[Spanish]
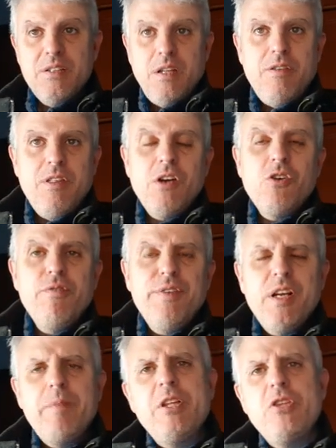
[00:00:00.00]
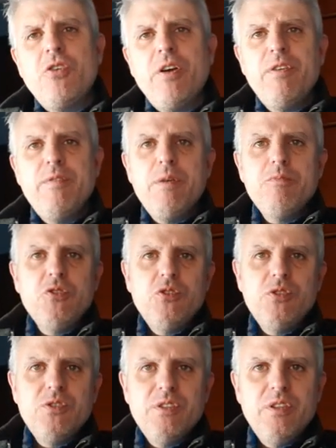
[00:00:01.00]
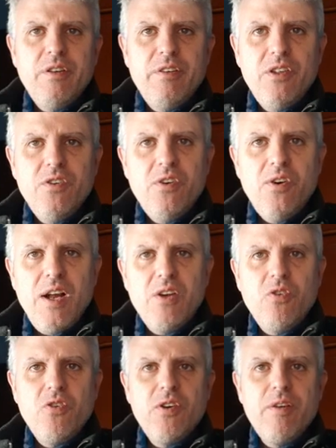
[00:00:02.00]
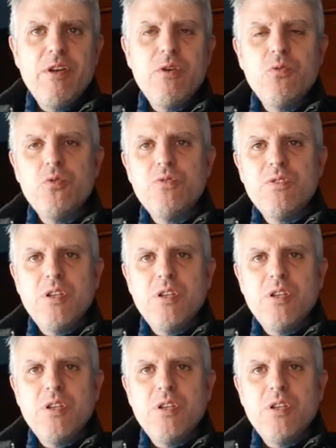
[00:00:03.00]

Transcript: Debido al confinamiento que vivimos, debido al coronavirus,